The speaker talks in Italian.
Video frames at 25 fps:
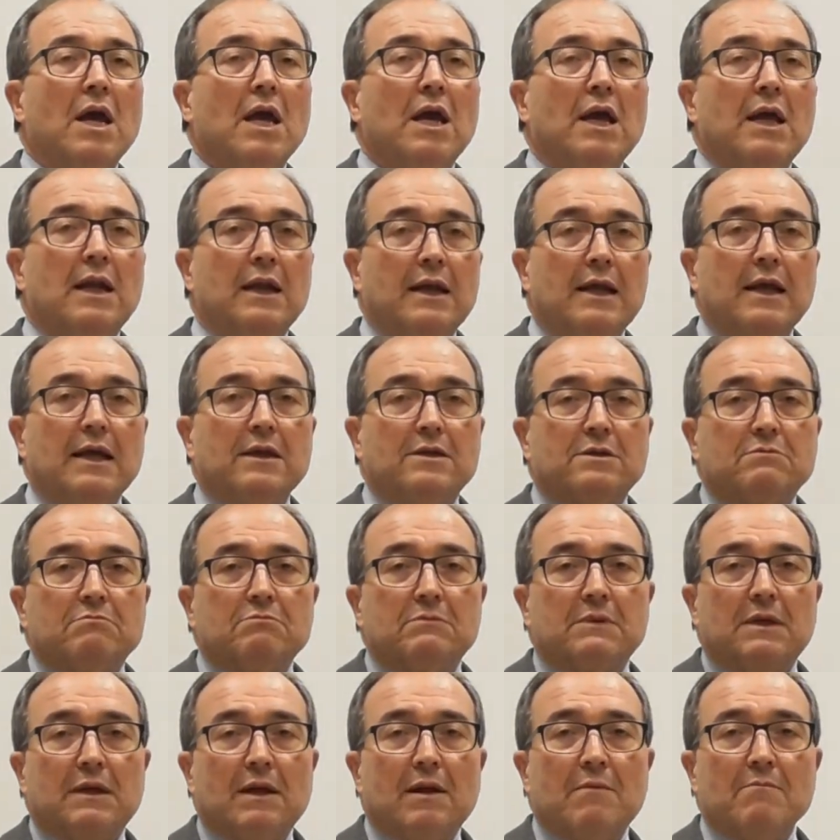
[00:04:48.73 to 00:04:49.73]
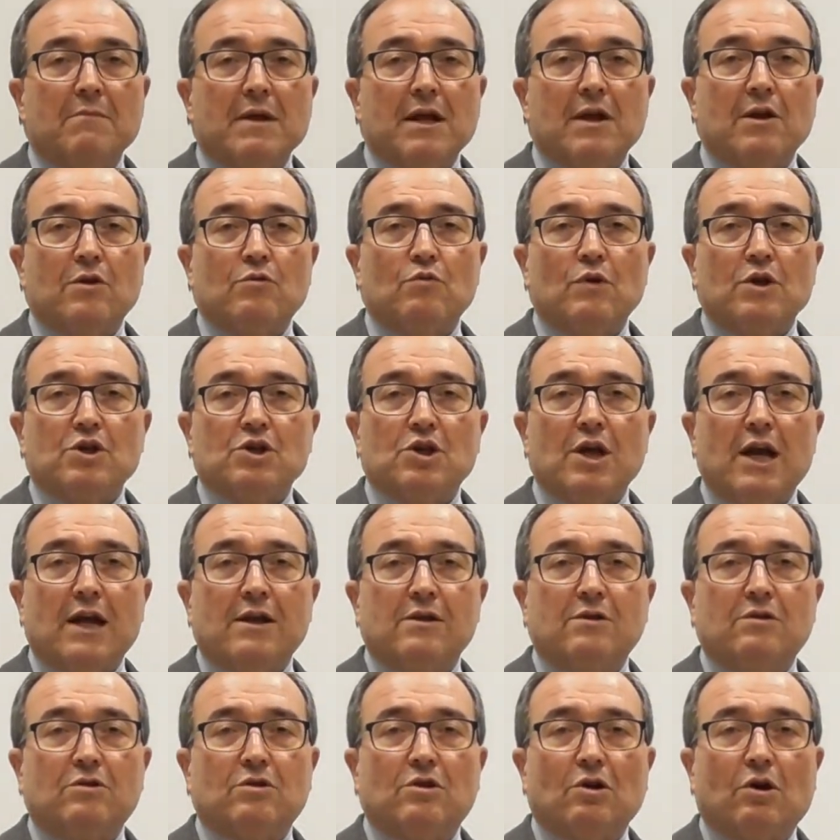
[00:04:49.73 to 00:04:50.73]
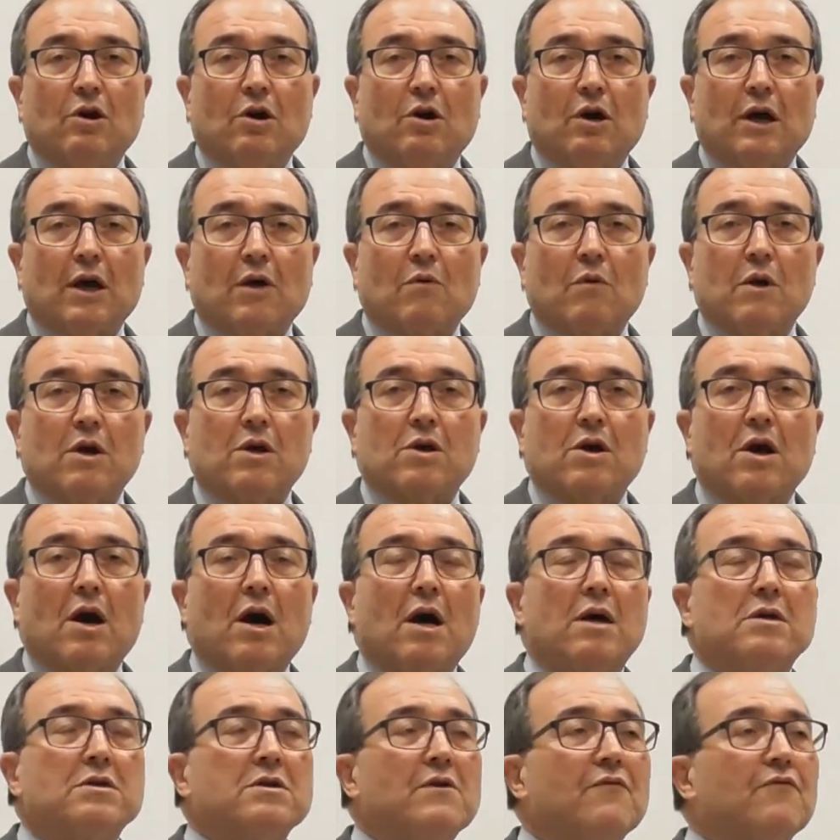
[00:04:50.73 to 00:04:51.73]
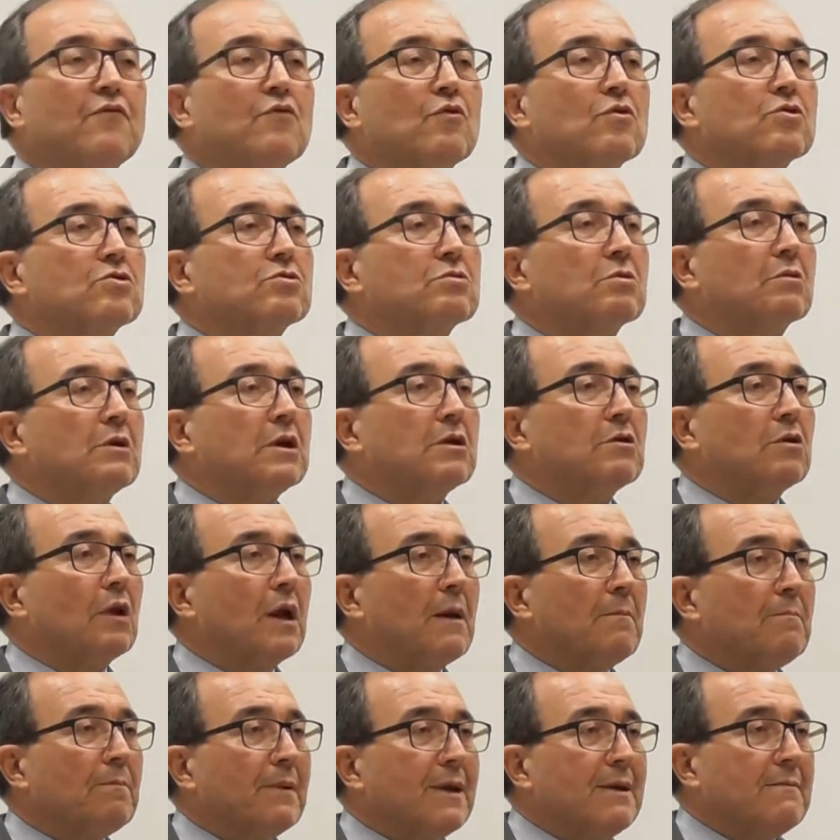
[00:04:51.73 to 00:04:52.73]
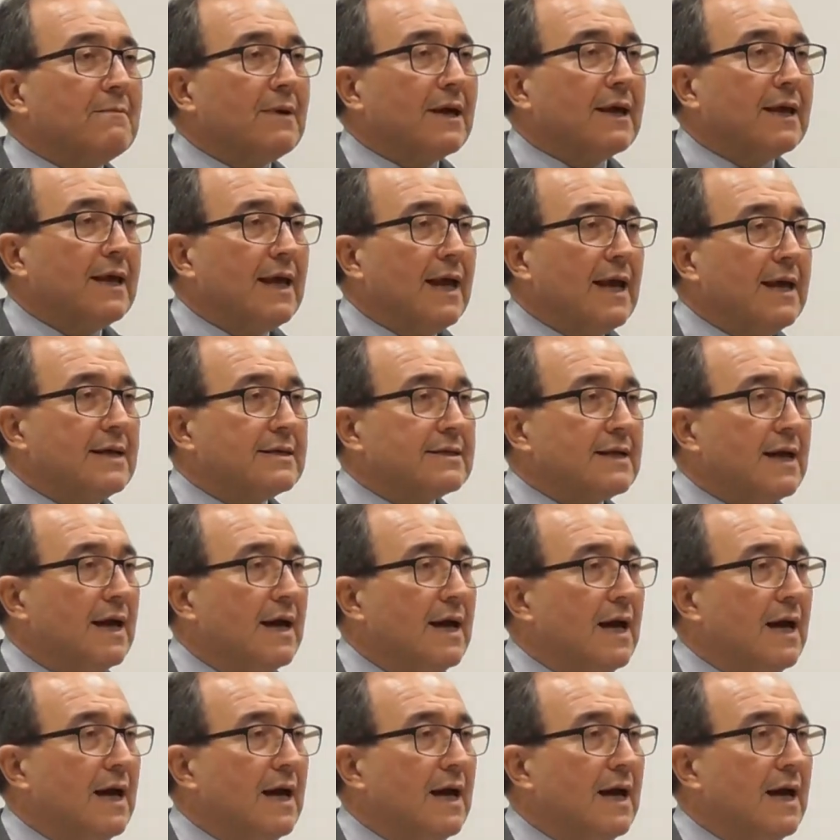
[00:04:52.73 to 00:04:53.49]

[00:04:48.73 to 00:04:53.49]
lì nel 1200 e qualcosa fu costruita la prima chiesa